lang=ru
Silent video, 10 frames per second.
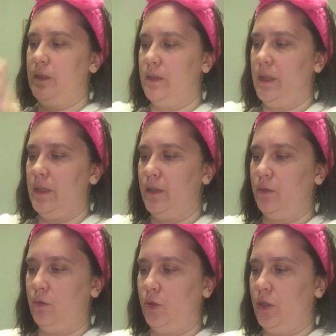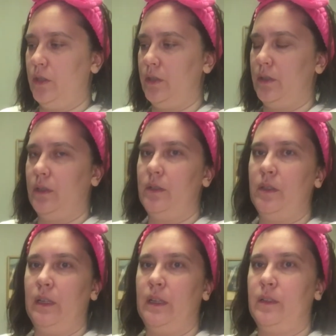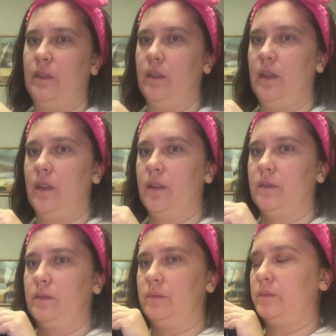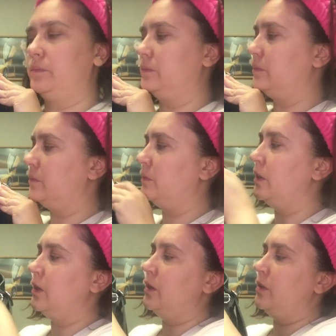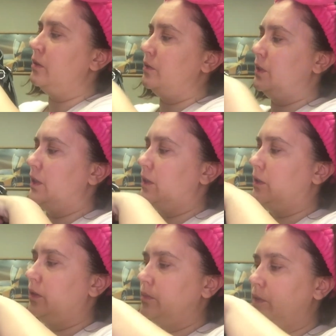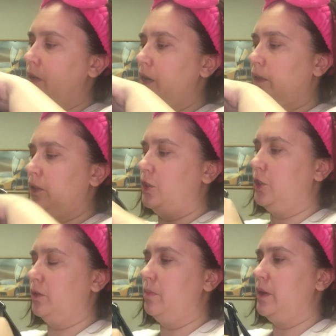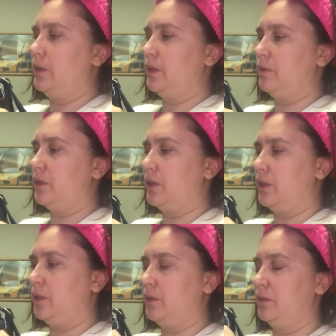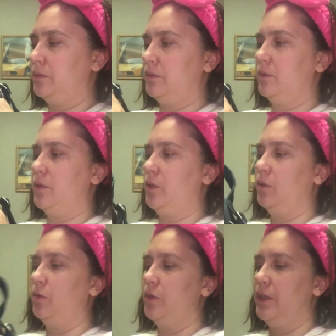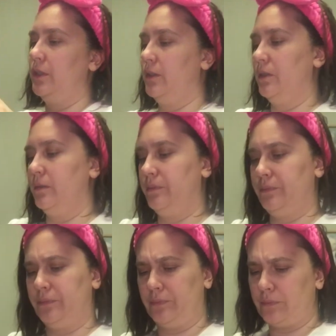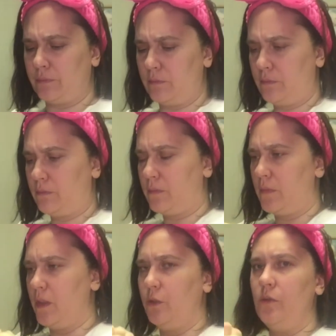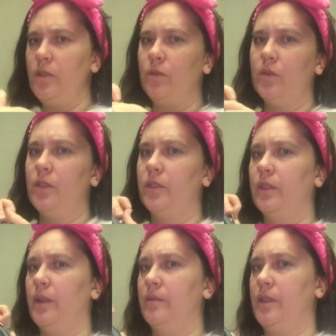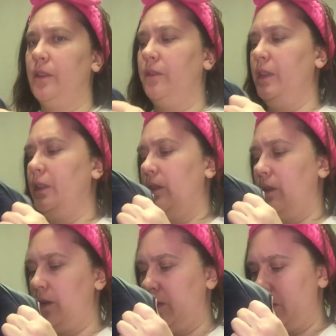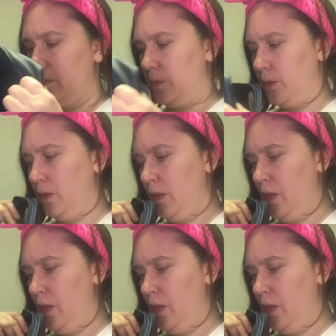И сзади тоже есть отделение для всяких там карточек банковских носит. Кто не носит там салфетки какие-нибудь.